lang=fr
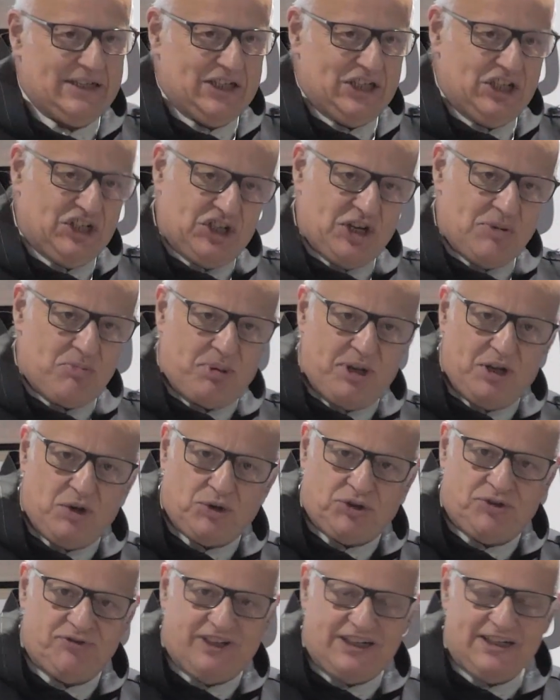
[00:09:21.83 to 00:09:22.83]
IGP
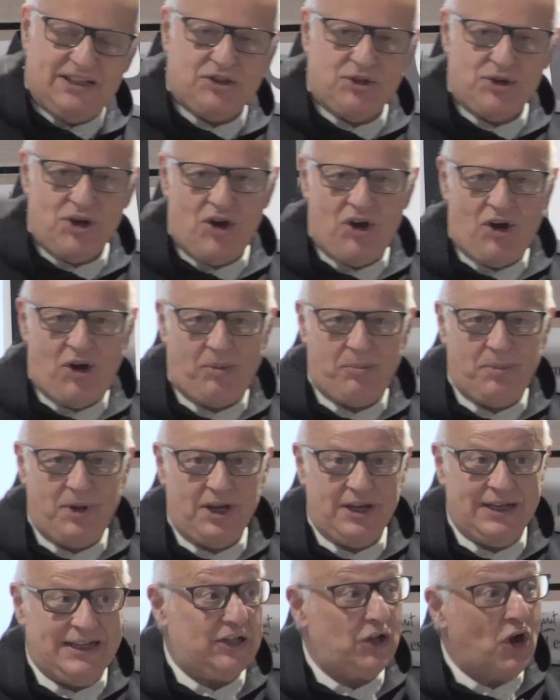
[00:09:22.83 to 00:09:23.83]
Haute-Vallée de l'Or,
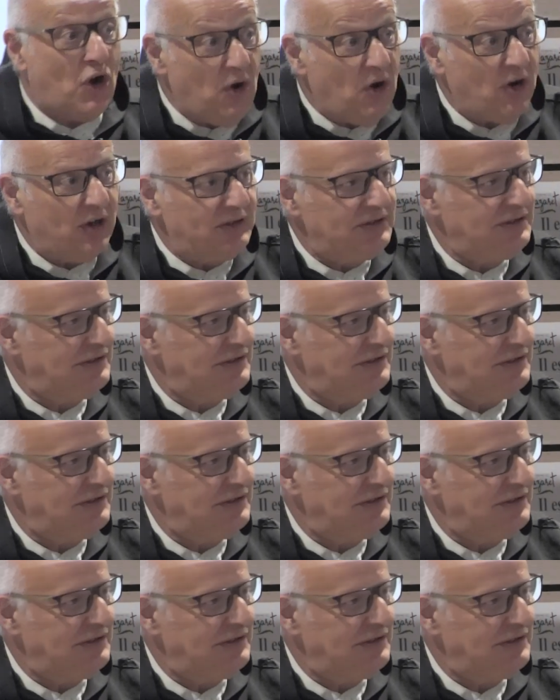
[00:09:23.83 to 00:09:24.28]
bah, il dort.